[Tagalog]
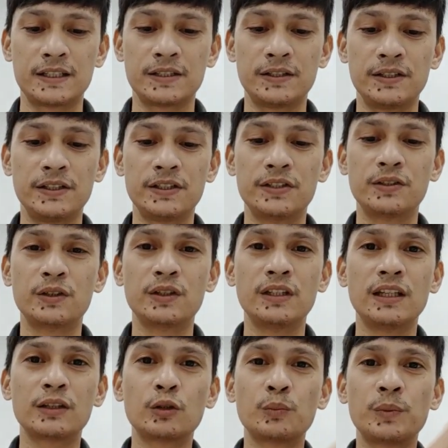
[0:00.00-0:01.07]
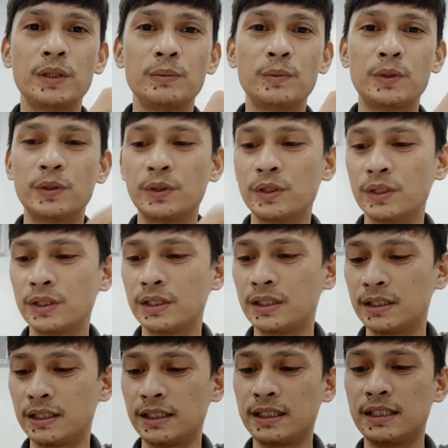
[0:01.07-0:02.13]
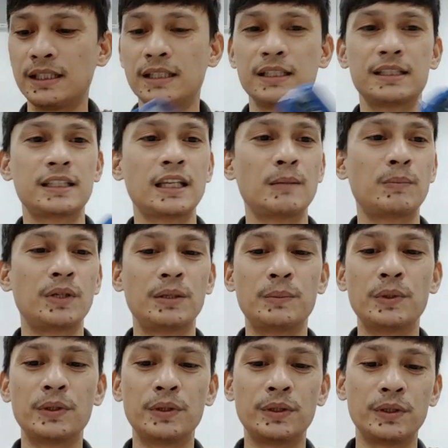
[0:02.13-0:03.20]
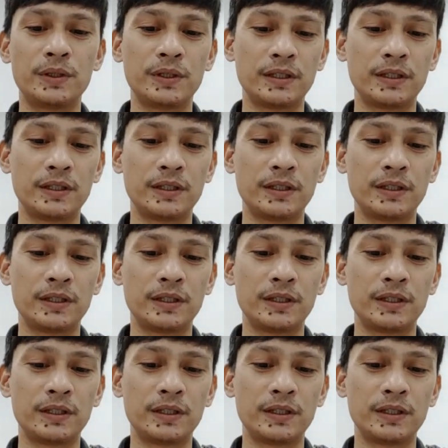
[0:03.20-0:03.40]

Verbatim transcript: So, yan yung natupi mo, stapler mo.